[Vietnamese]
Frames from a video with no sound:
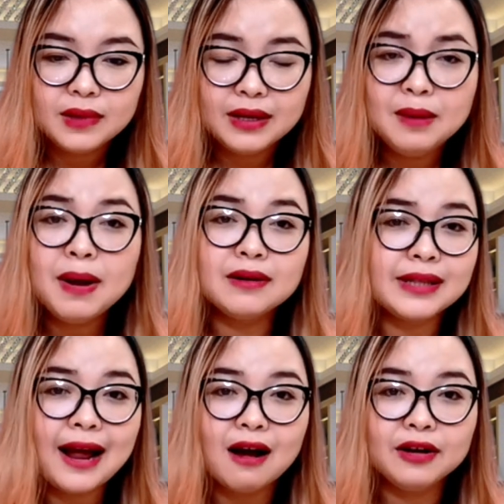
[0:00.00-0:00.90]
khi mà người
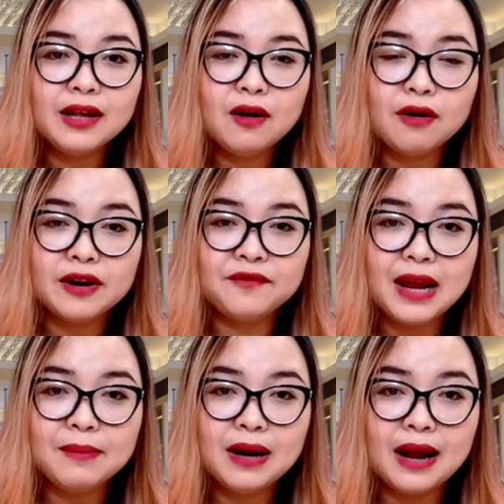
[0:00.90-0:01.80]
ta hỏi tới
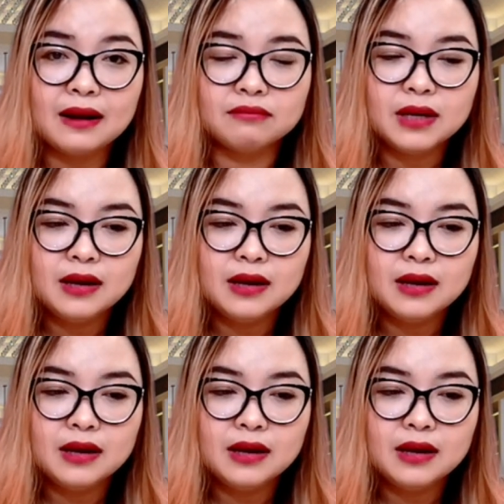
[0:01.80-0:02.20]
oriflame là